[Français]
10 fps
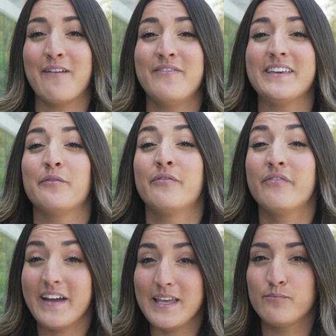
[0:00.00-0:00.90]
avec
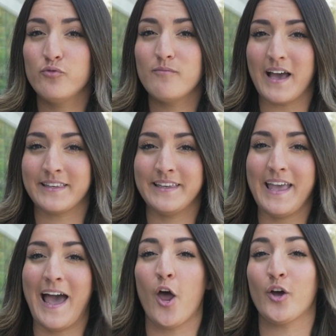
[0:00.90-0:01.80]
20 buts
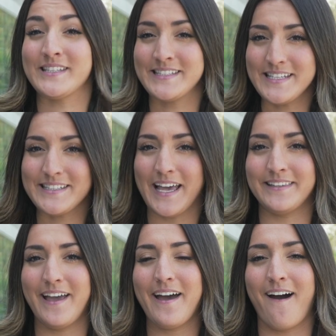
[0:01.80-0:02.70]
marqués à leurs dix
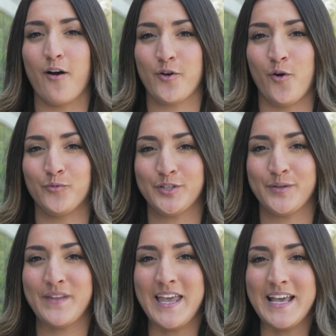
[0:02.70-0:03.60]
dernières
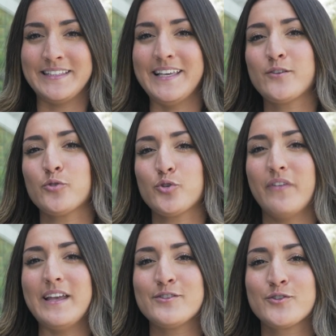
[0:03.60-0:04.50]
rencontres qui est ce qu'on
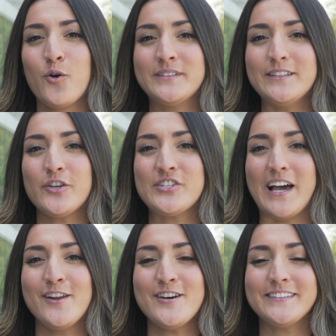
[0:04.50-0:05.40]
surveille du côté de
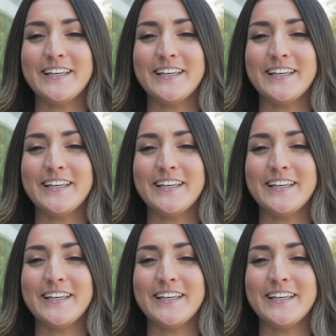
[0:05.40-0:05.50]
Charlotte,